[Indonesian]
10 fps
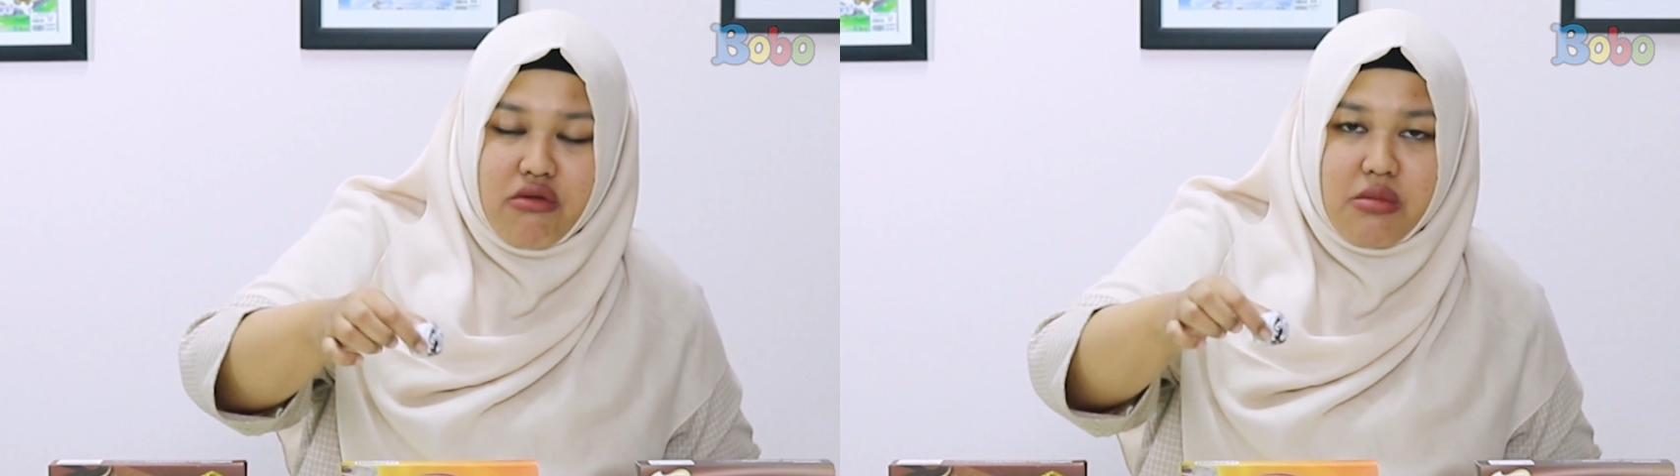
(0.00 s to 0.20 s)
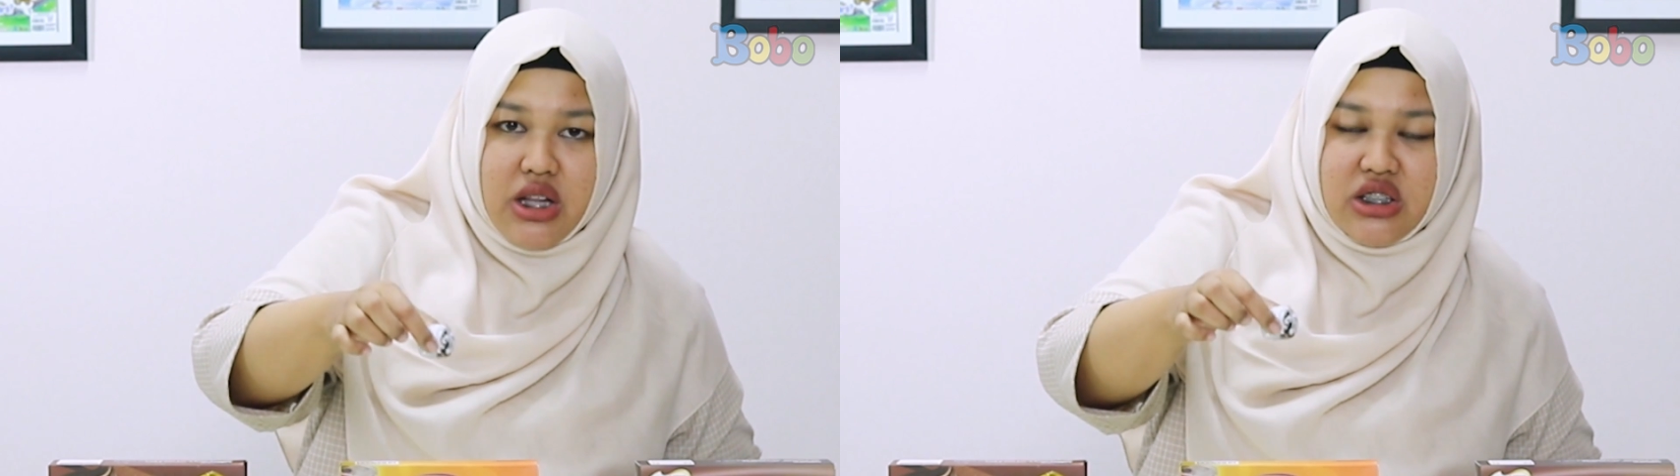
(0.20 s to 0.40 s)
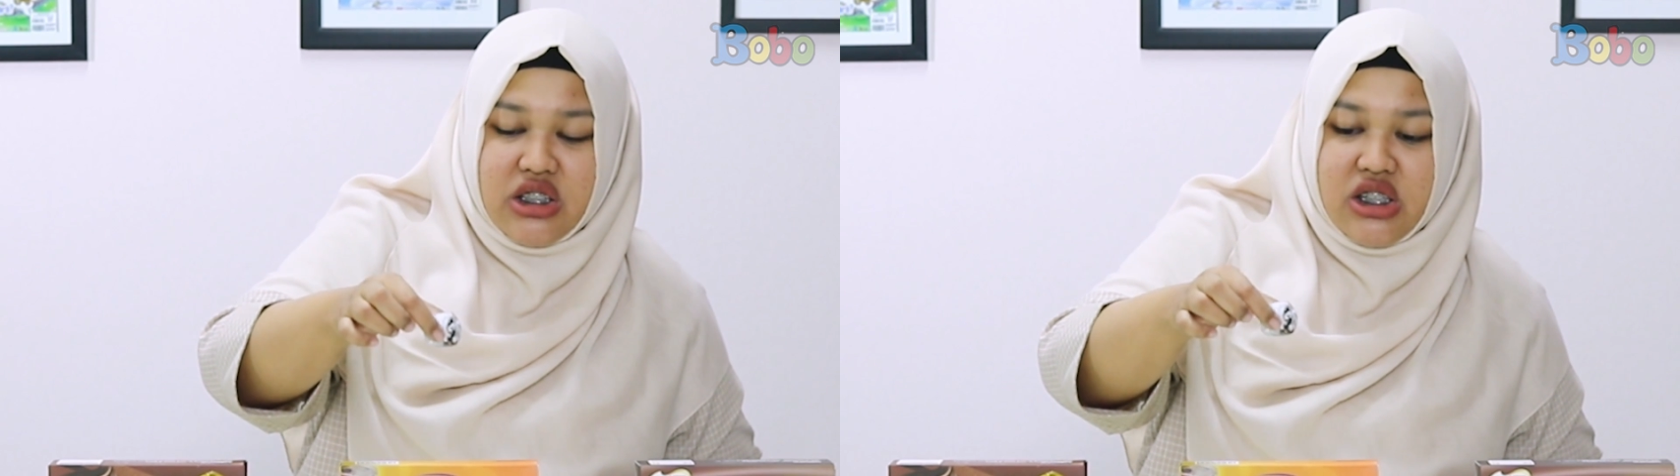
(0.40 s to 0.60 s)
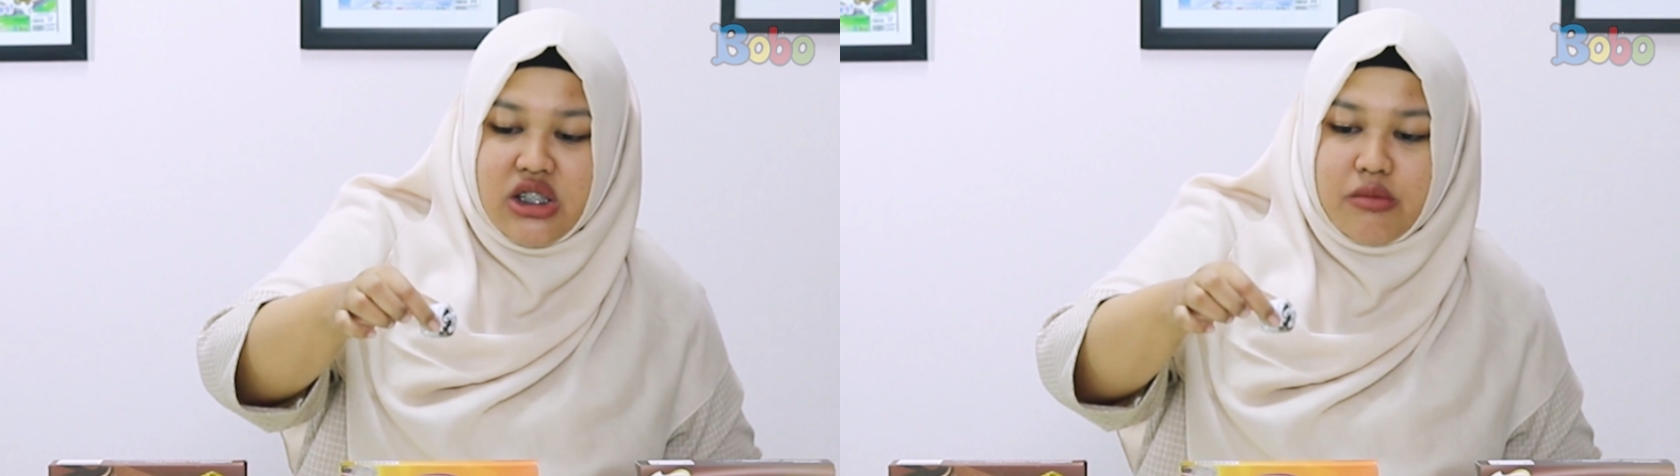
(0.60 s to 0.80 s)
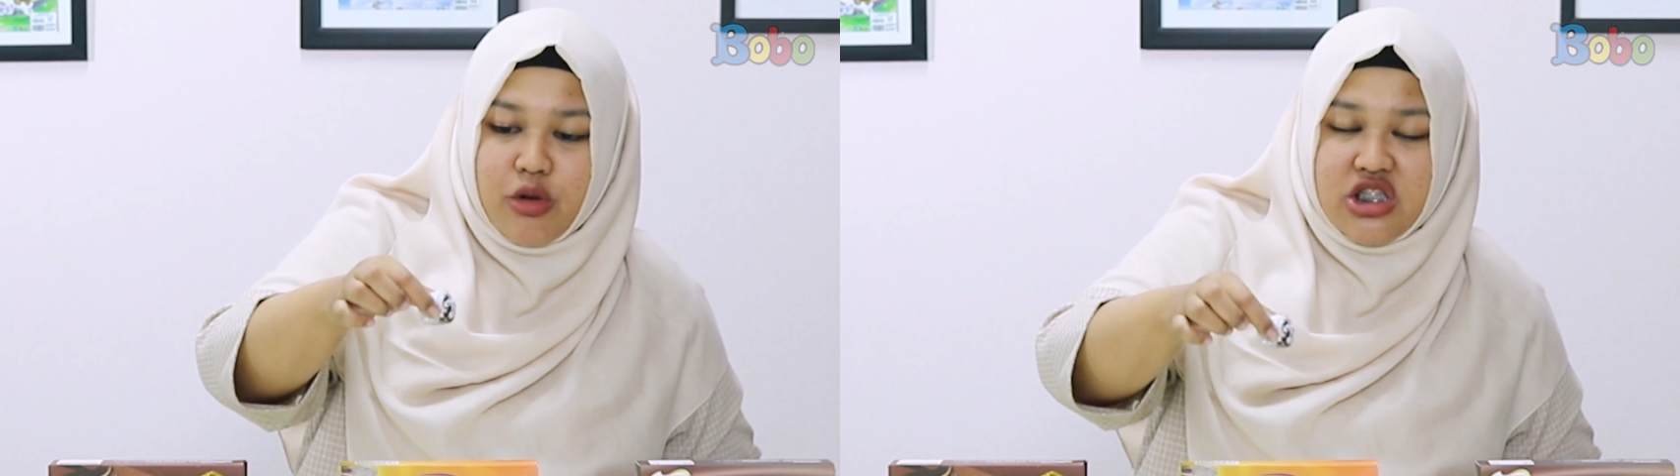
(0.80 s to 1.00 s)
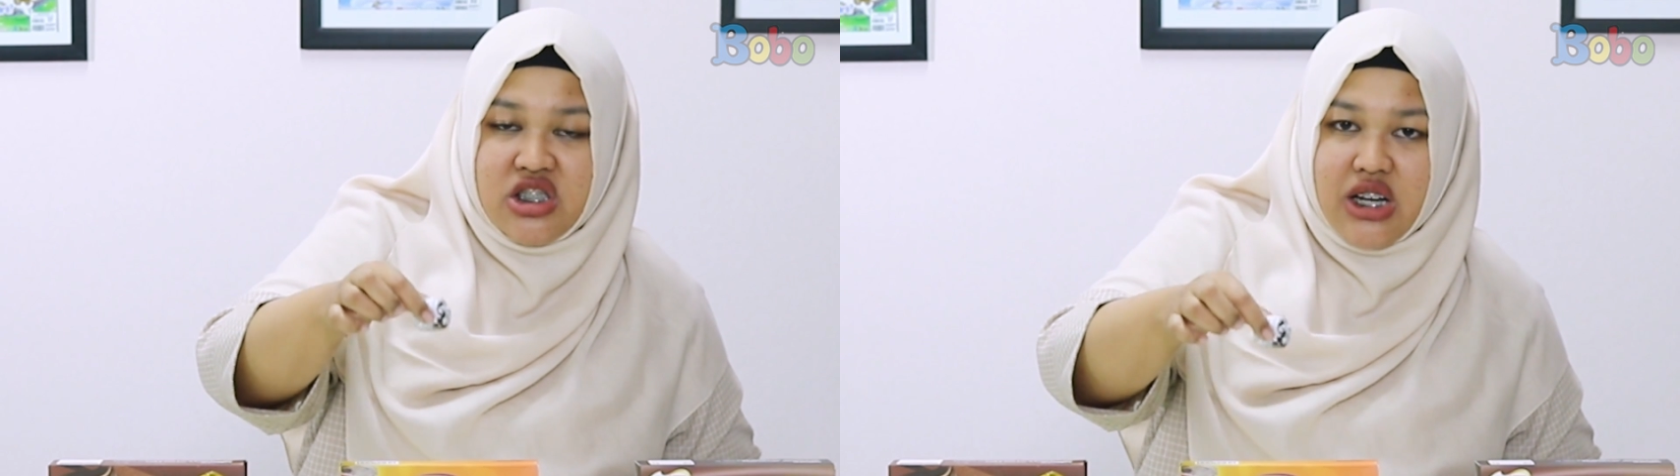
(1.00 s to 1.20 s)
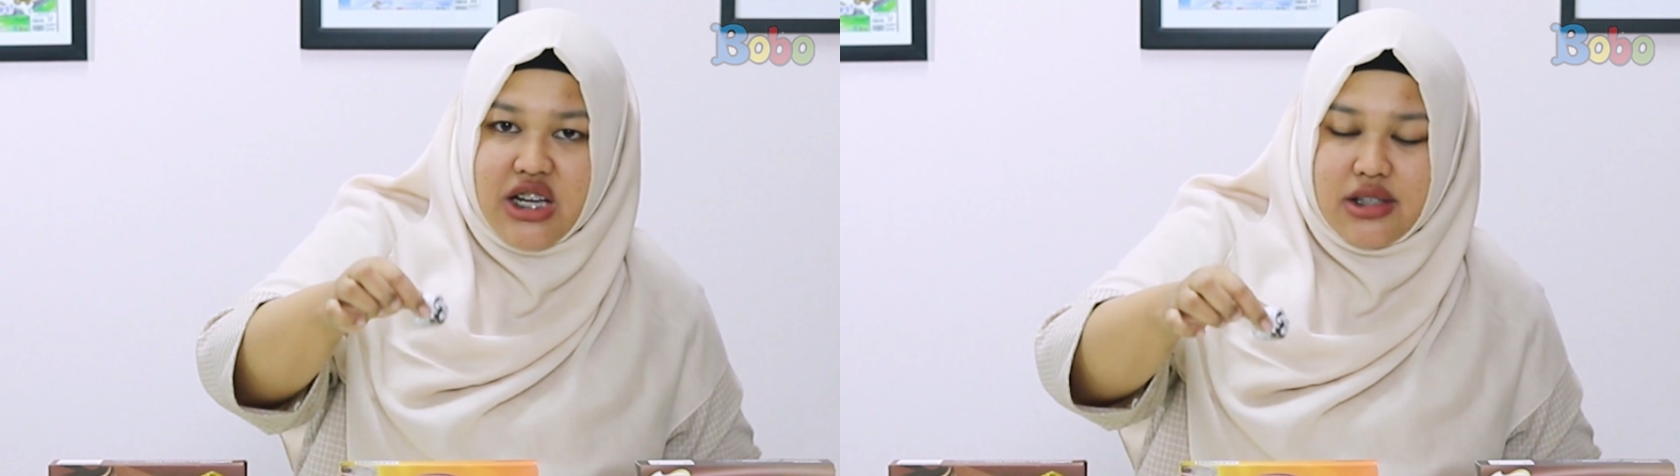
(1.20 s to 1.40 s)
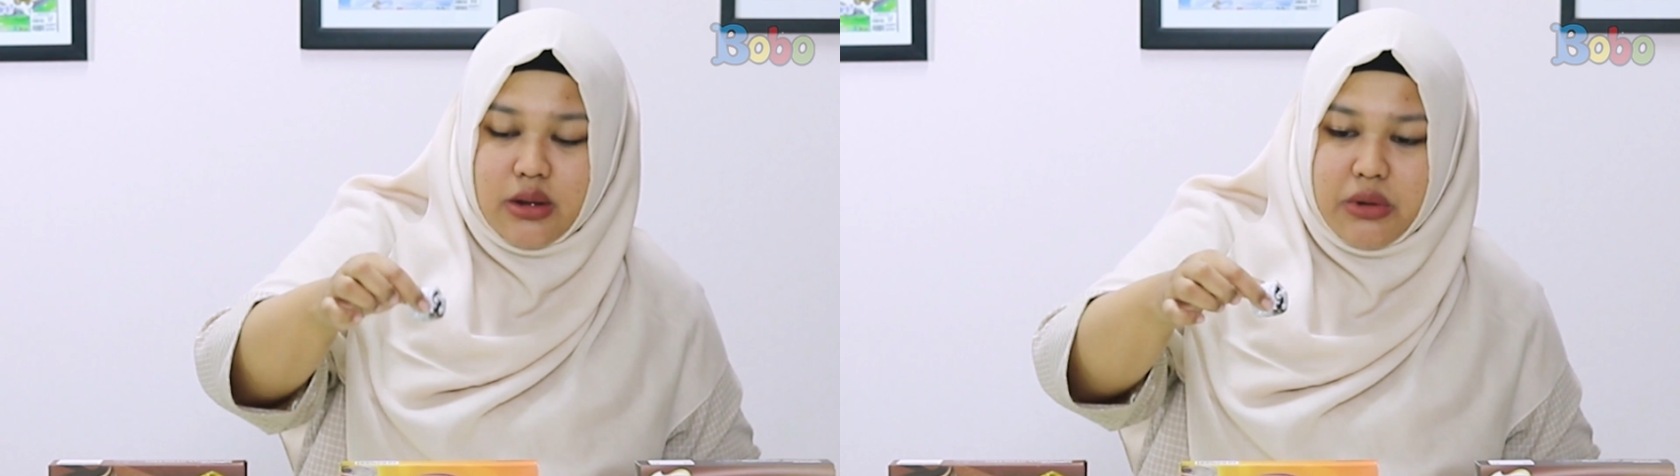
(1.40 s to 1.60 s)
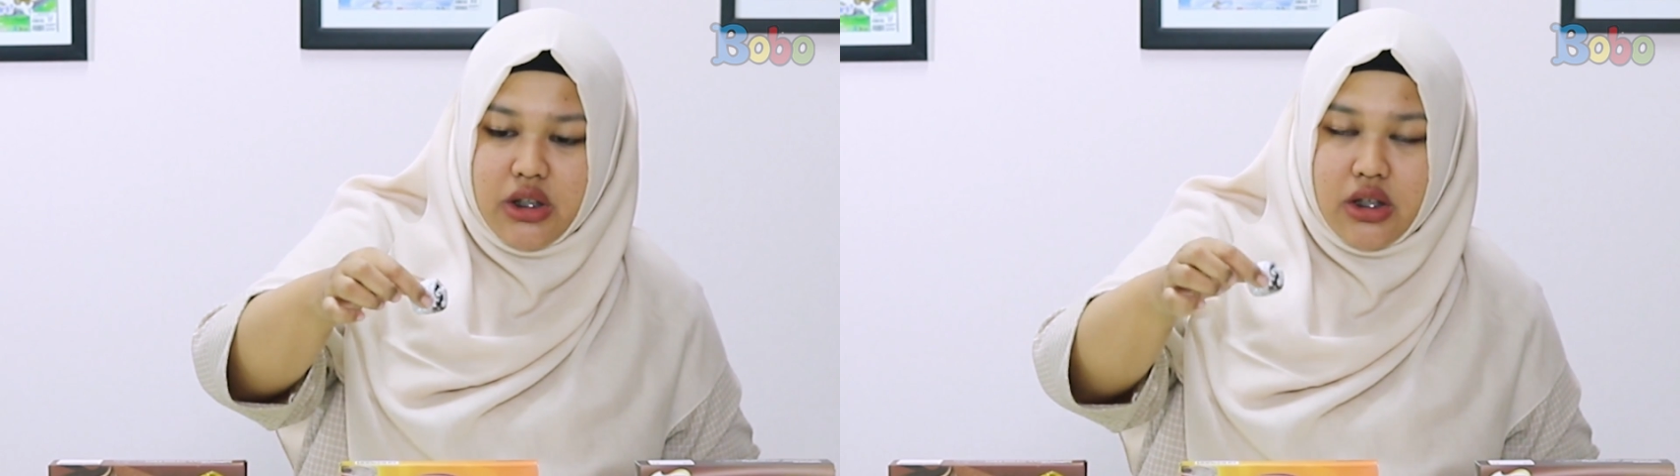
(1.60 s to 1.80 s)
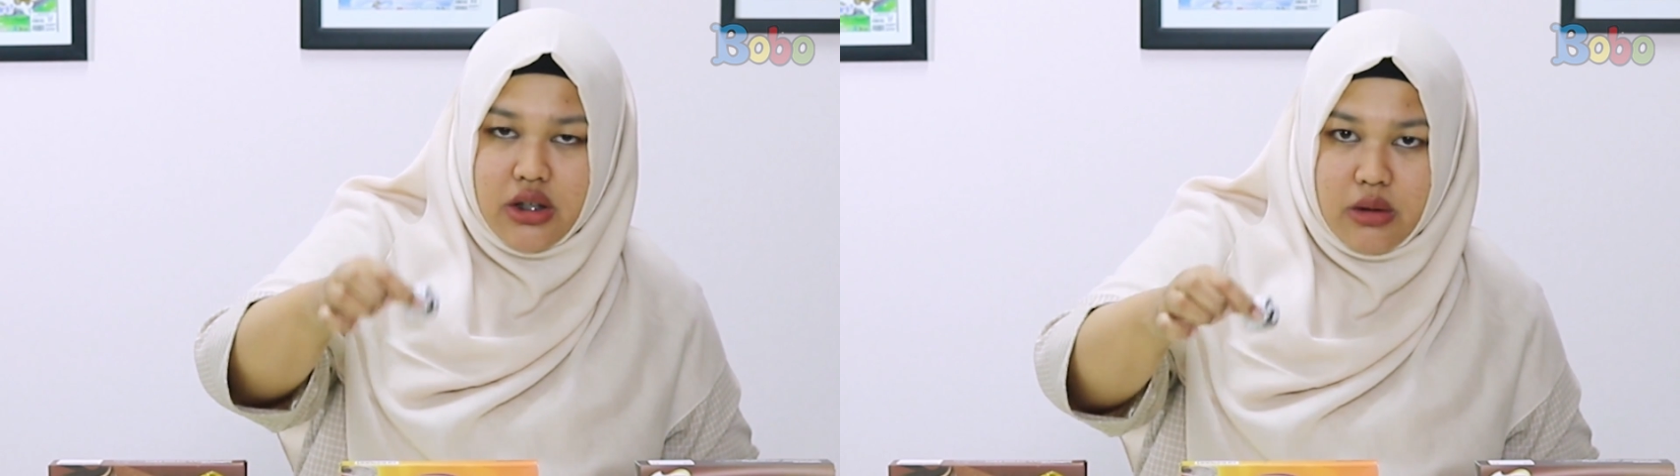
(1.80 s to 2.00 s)
Ovo Maltin ini mochinya kerasa lebih
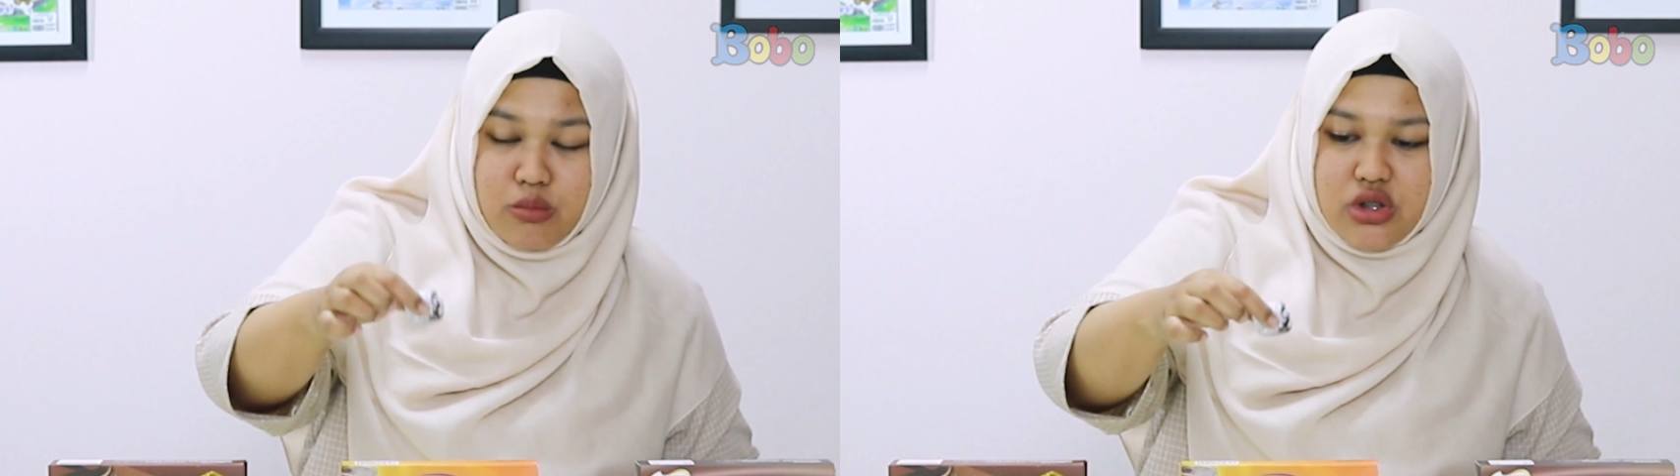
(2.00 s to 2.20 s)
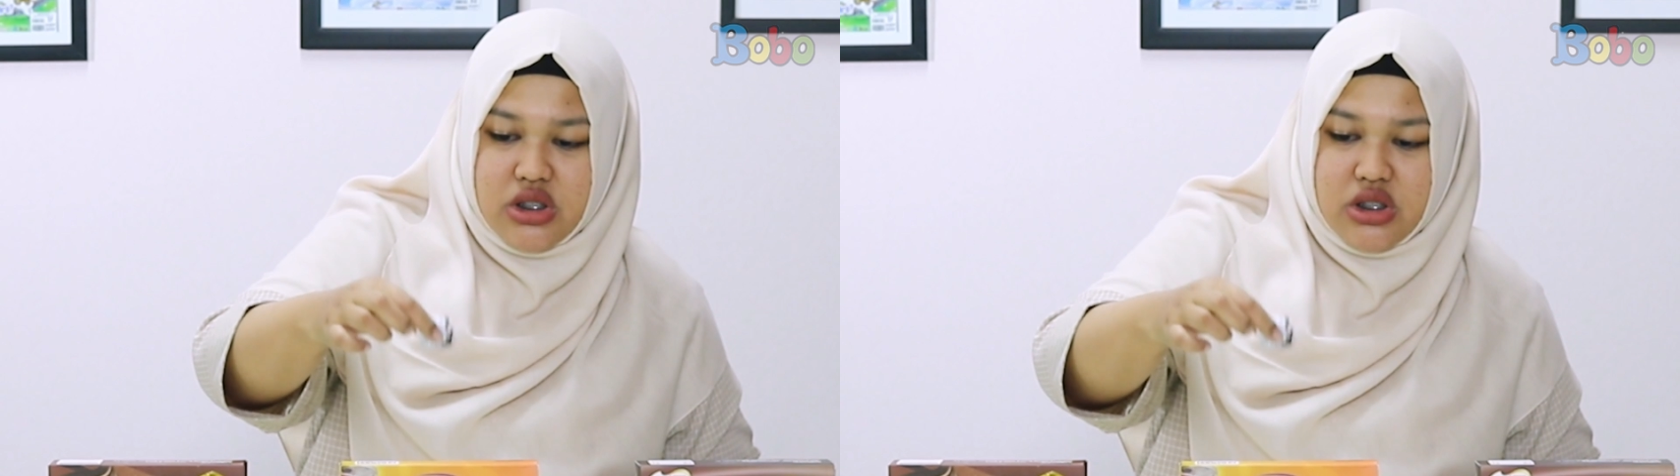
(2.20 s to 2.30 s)
lembut